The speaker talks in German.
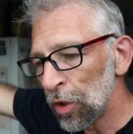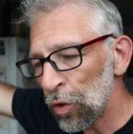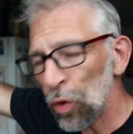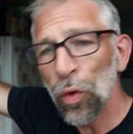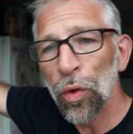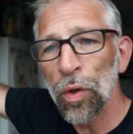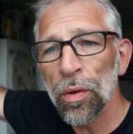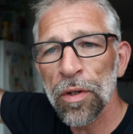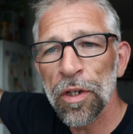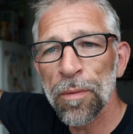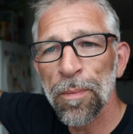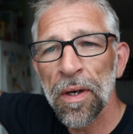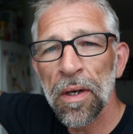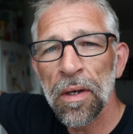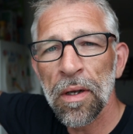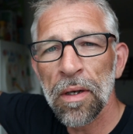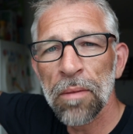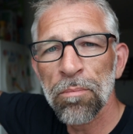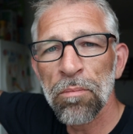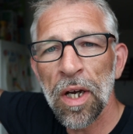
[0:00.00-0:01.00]
Nö, ich
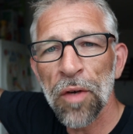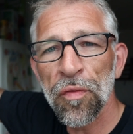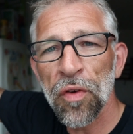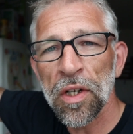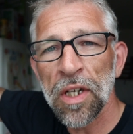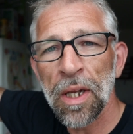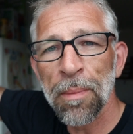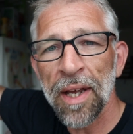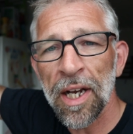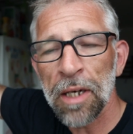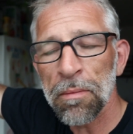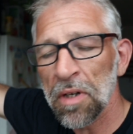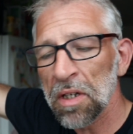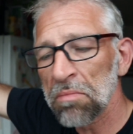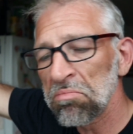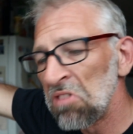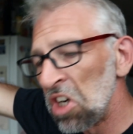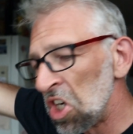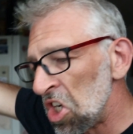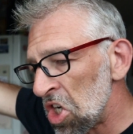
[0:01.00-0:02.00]
bin ähm, einfach der
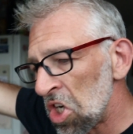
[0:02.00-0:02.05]
Bergmann